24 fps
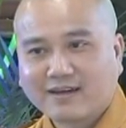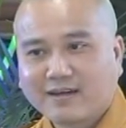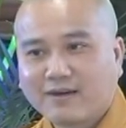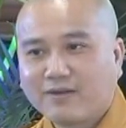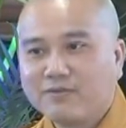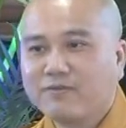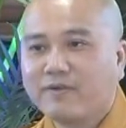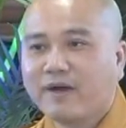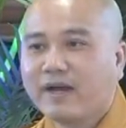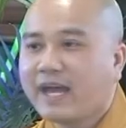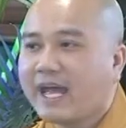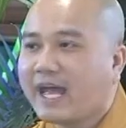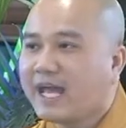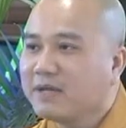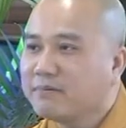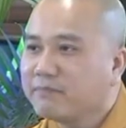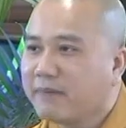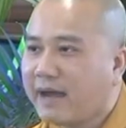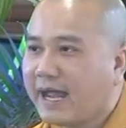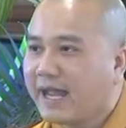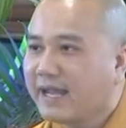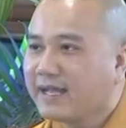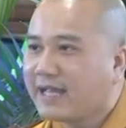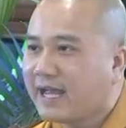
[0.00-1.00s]
Không phải
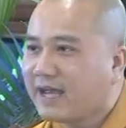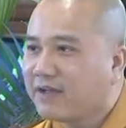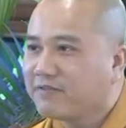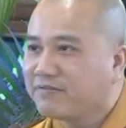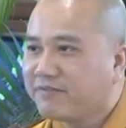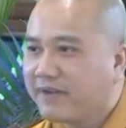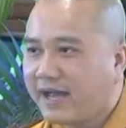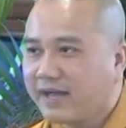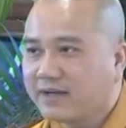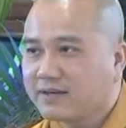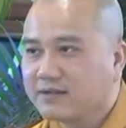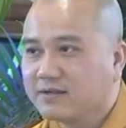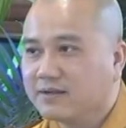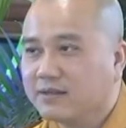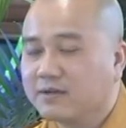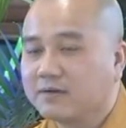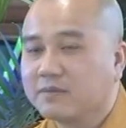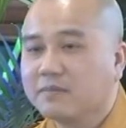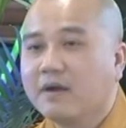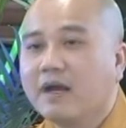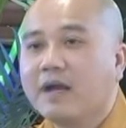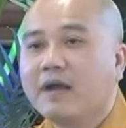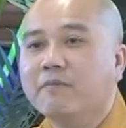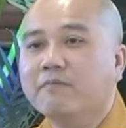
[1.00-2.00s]
ai ban ai phát
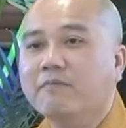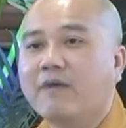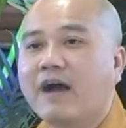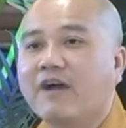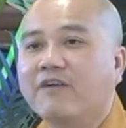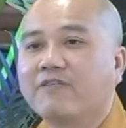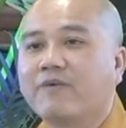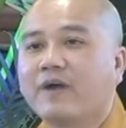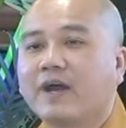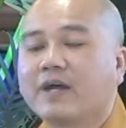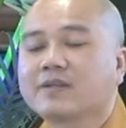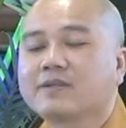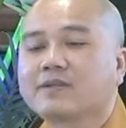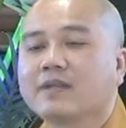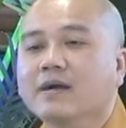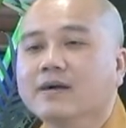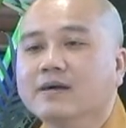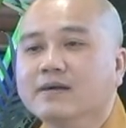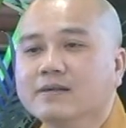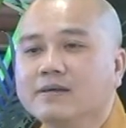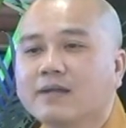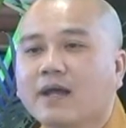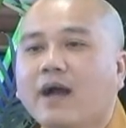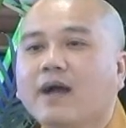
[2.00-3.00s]
được. Mà phải
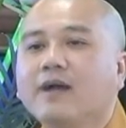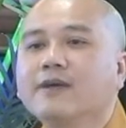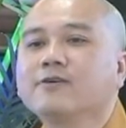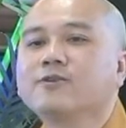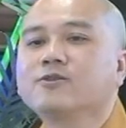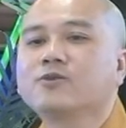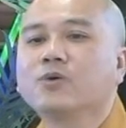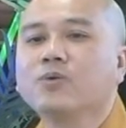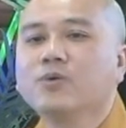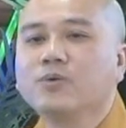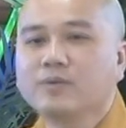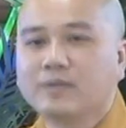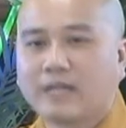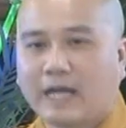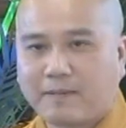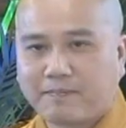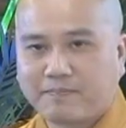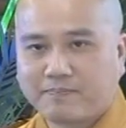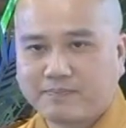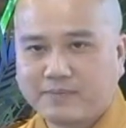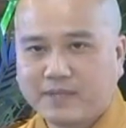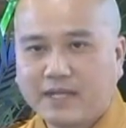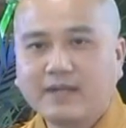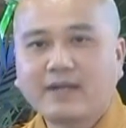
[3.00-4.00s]
tự thân tu
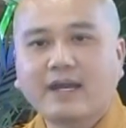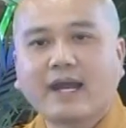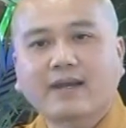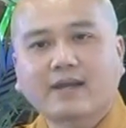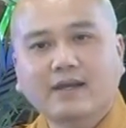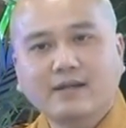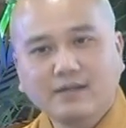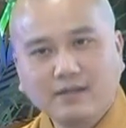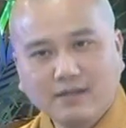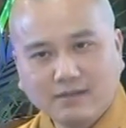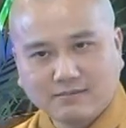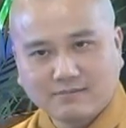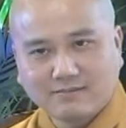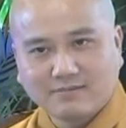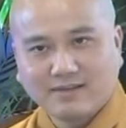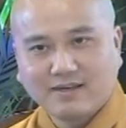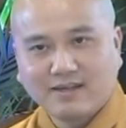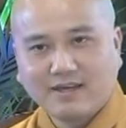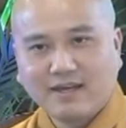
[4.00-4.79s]
tập để ra cái đức.